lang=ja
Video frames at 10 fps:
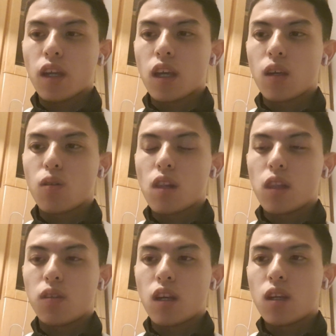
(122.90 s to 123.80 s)
北京五
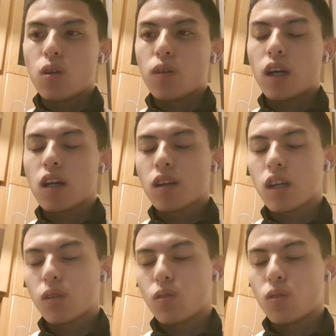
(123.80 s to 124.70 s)
輪の代表はか
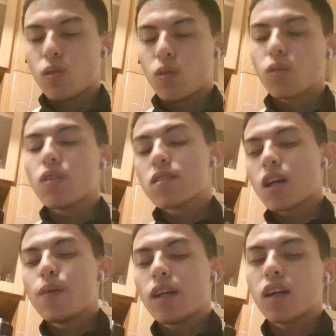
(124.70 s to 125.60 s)
あの本当につ
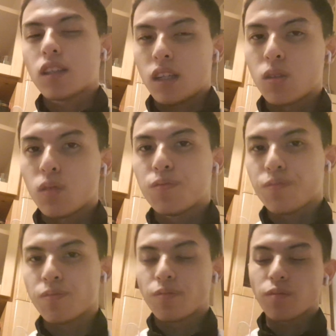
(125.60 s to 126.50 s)
かみたかったと、
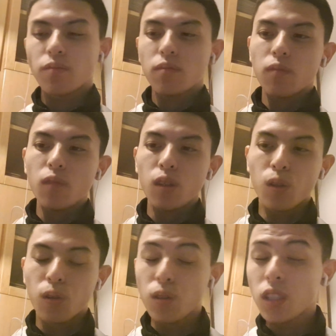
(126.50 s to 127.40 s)
うん、
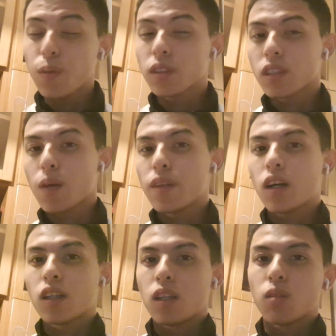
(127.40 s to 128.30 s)
どうしてもつかみ
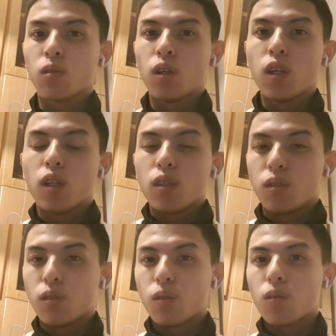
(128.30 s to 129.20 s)
たかったと
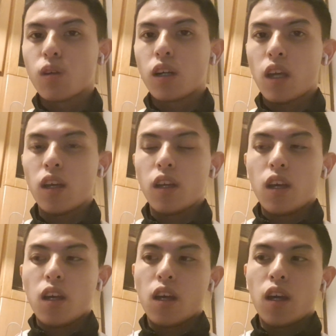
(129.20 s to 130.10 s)
いうところがね、
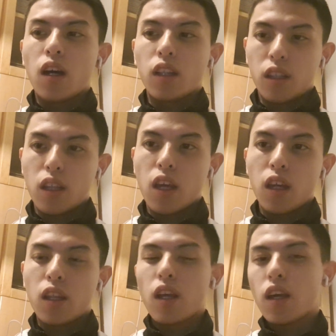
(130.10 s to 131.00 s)
えー、あっ
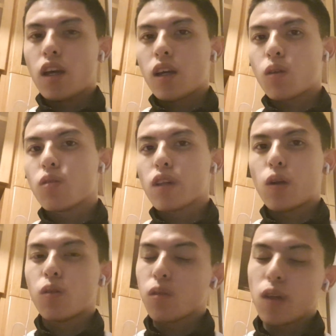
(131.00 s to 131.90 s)
てで今季
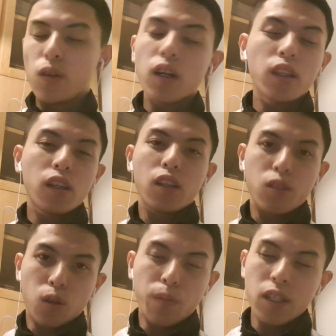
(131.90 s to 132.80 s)
本当に良かったんで
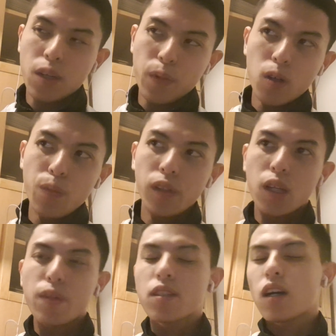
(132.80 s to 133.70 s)
すよ、まあ、ジャパンオープン
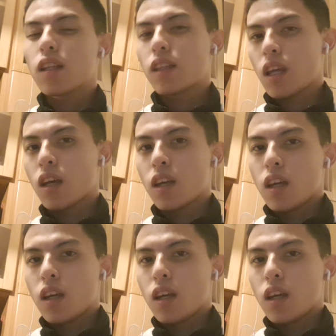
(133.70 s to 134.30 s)
でミスがあって